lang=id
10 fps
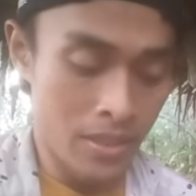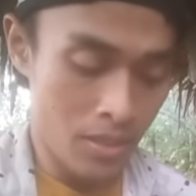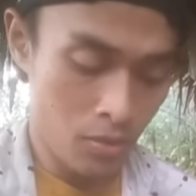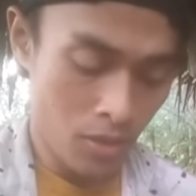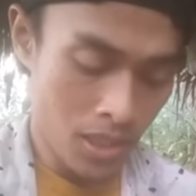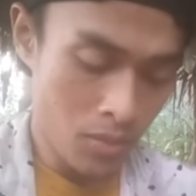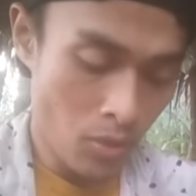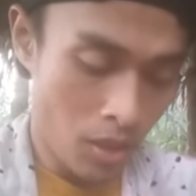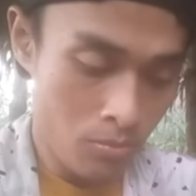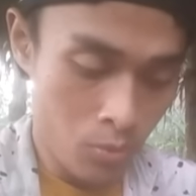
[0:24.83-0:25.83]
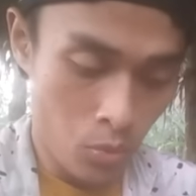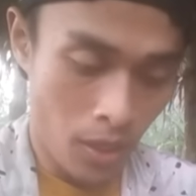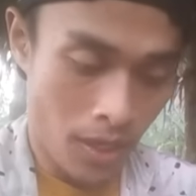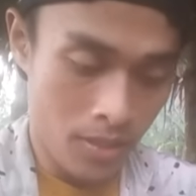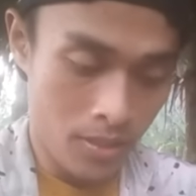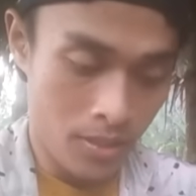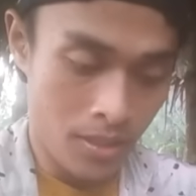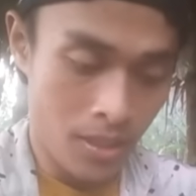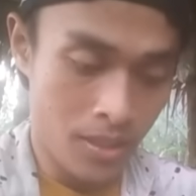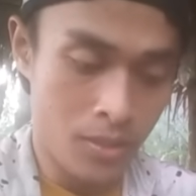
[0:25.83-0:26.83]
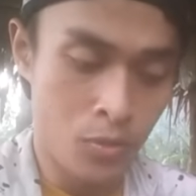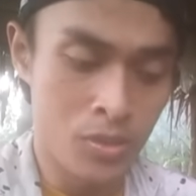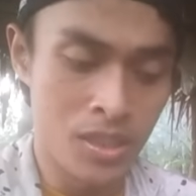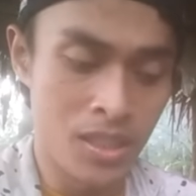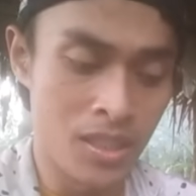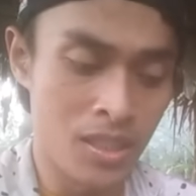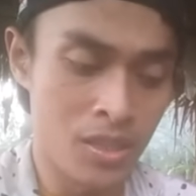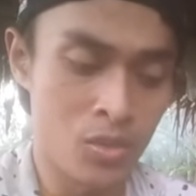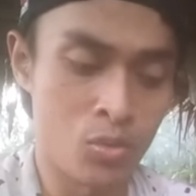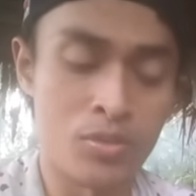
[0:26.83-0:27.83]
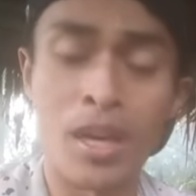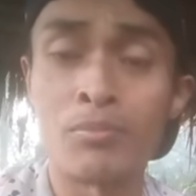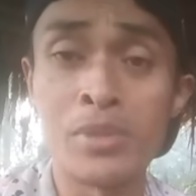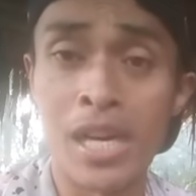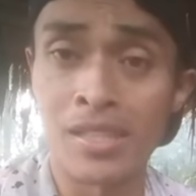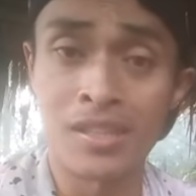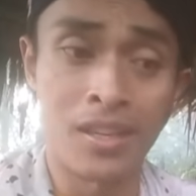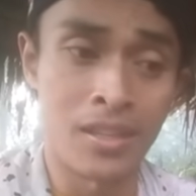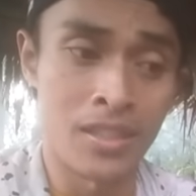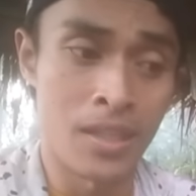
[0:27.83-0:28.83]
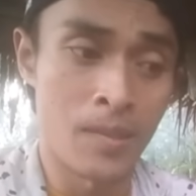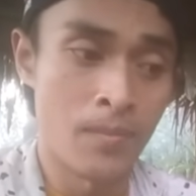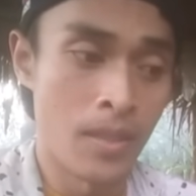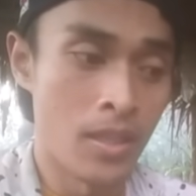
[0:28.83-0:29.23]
Dan saudaraku dalam Tuhan, ya itu sih sudah biasa lah ya